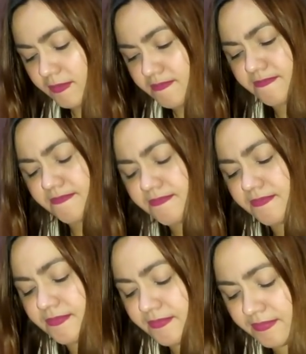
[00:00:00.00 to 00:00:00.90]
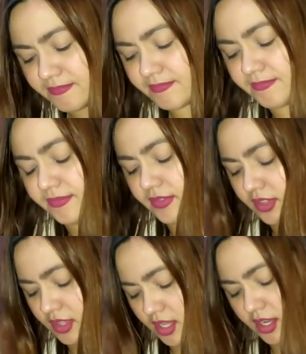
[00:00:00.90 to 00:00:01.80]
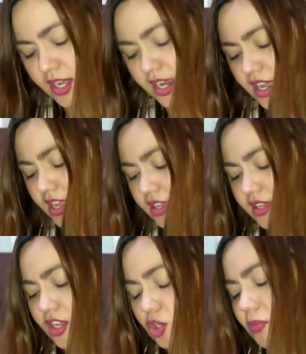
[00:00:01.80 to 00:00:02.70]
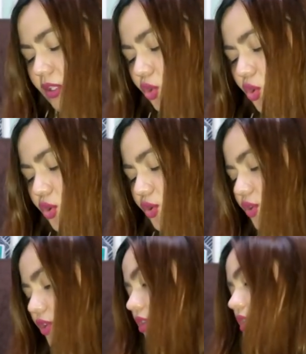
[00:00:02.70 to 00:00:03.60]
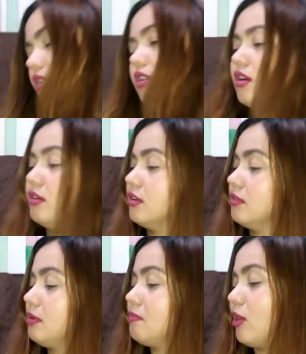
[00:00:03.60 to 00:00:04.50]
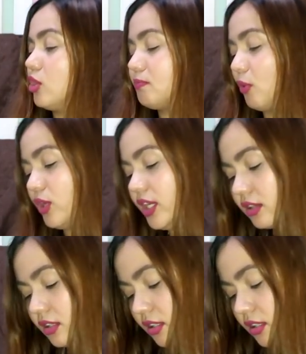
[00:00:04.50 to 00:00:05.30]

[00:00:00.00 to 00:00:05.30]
Mhm. Uh -huh. Pala nga. Ano ba to? May balot pa ulit.